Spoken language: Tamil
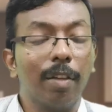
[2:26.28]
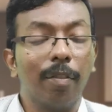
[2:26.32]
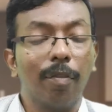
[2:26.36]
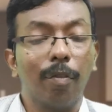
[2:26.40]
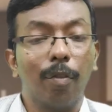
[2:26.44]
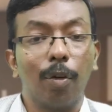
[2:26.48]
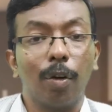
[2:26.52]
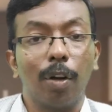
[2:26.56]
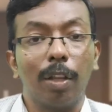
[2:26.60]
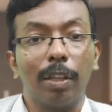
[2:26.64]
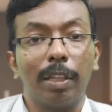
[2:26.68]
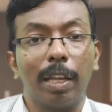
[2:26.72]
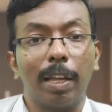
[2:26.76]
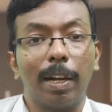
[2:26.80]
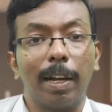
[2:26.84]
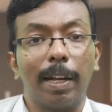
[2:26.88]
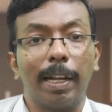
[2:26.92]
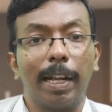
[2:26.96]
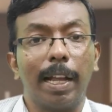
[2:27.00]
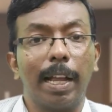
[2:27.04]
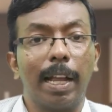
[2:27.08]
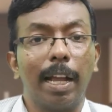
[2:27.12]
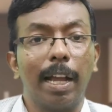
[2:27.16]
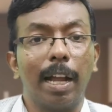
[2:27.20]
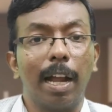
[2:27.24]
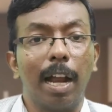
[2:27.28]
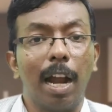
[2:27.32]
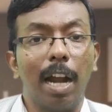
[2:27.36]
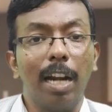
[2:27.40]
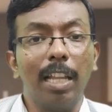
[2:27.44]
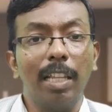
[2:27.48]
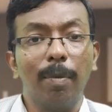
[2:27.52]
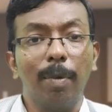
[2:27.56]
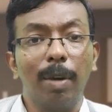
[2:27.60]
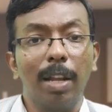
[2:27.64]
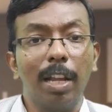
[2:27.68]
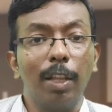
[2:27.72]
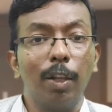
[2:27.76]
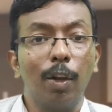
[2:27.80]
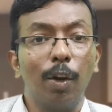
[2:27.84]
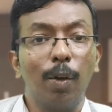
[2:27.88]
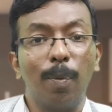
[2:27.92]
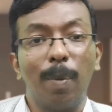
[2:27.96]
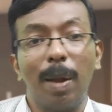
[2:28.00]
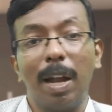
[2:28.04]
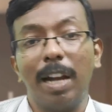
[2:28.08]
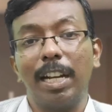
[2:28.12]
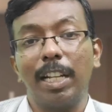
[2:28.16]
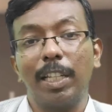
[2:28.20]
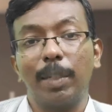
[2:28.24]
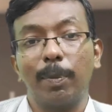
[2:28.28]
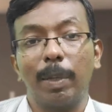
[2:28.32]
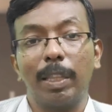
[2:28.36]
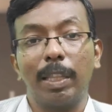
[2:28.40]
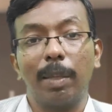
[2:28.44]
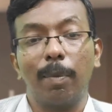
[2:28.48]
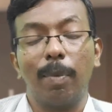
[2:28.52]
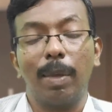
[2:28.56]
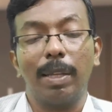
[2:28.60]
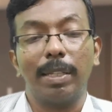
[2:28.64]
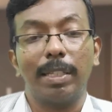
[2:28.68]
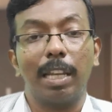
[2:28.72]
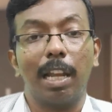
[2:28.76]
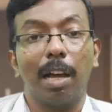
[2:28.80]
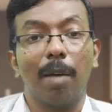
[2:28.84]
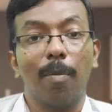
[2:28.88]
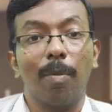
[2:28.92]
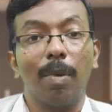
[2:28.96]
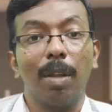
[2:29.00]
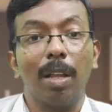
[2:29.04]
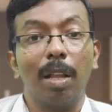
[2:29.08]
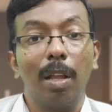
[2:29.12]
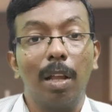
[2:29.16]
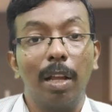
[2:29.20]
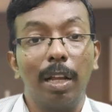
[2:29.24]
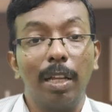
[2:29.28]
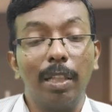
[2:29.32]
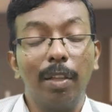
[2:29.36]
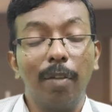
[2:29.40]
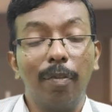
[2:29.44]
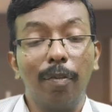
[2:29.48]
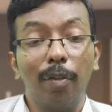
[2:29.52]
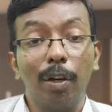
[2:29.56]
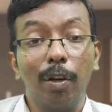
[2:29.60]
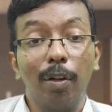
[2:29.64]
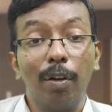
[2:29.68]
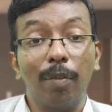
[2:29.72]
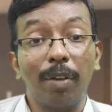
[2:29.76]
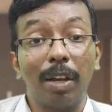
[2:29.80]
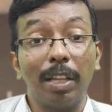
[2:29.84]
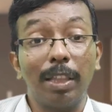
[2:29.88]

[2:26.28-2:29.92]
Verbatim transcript: இந்த ஃபோனோட தராங்க அடுத்தபடியாக இதோட பேட்டரிஸ் பற்றி பேசலாம் இந்த ஃபோனில் ஒரு